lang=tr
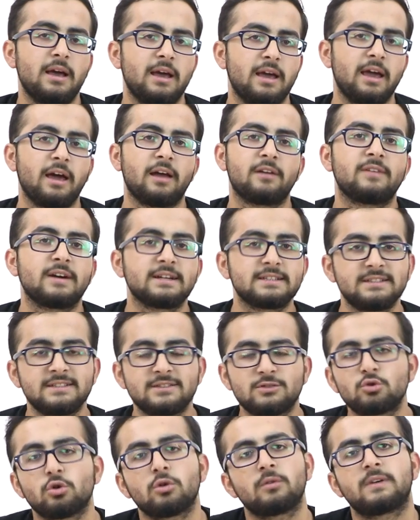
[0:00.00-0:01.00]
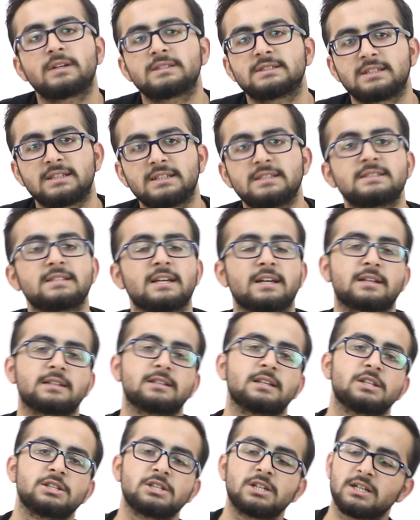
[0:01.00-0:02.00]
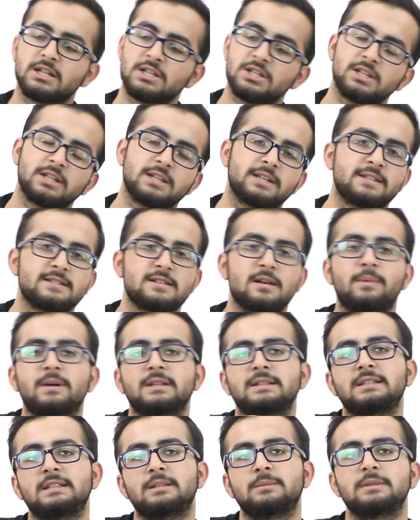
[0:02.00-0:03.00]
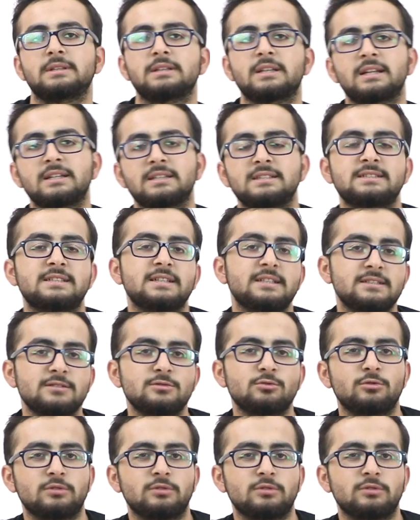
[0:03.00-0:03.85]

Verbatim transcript: Eğer vaktiniz çok fazla değilse arkadaşlar aşağıdaki zaman diliminden istediğiniz